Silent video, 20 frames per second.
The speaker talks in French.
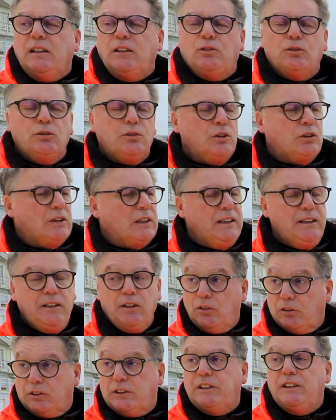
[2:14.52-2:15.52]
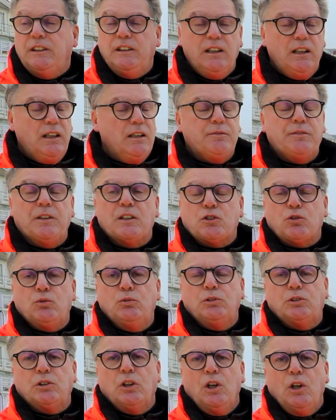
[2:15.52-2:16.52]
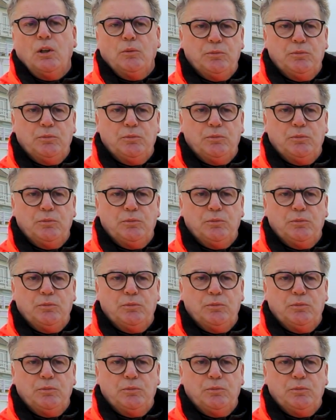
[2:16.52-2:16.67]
et de notre client qui est FH Route,